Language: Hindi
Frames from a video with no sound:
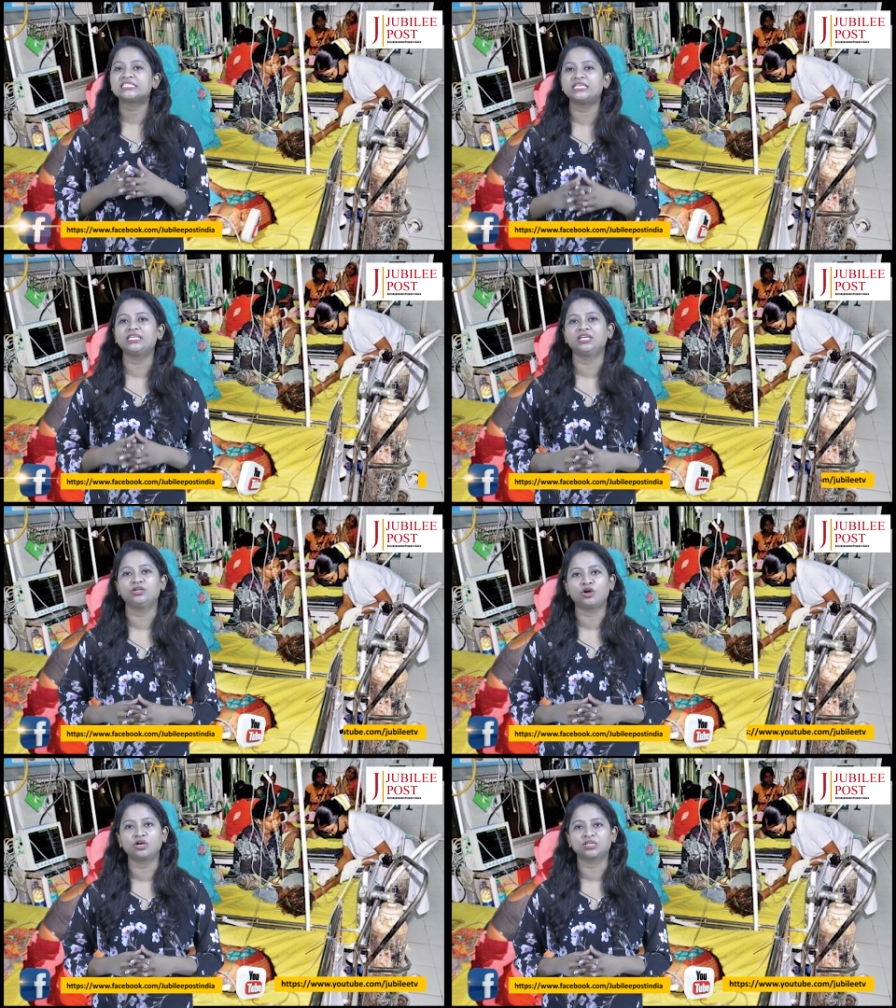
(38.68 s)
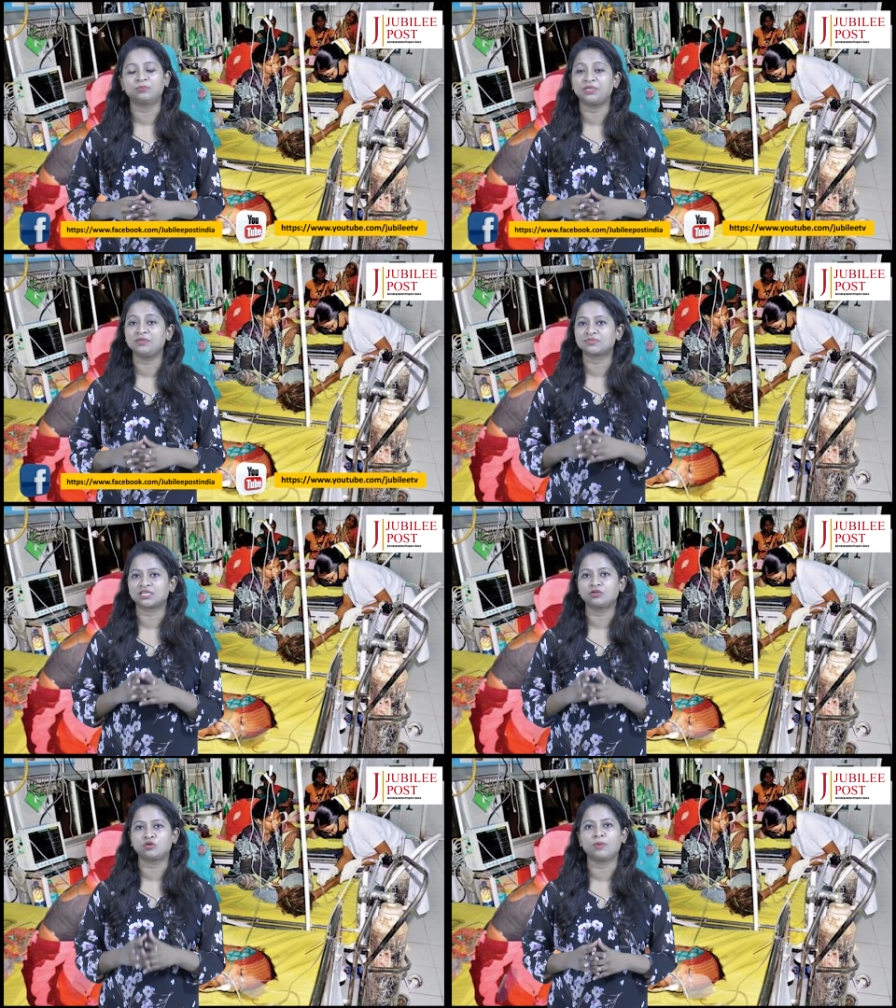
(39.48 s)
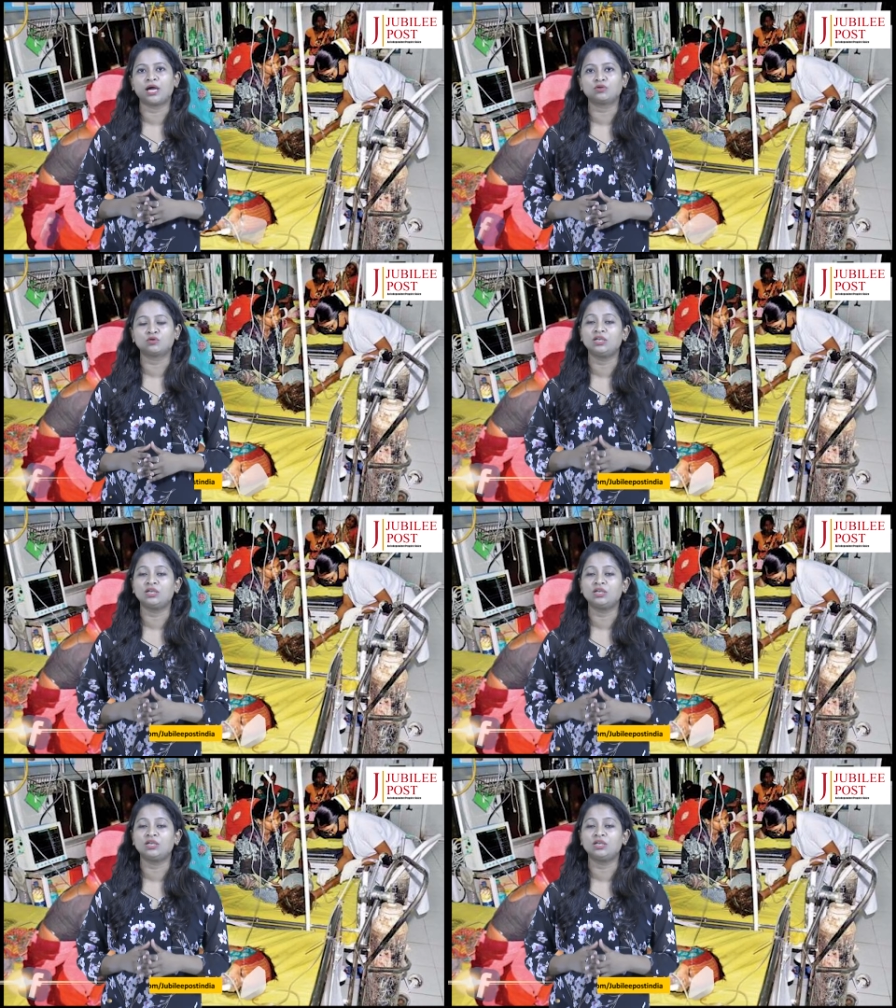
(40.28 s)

सीनियर डॉक्टर भीमसेन कुमार को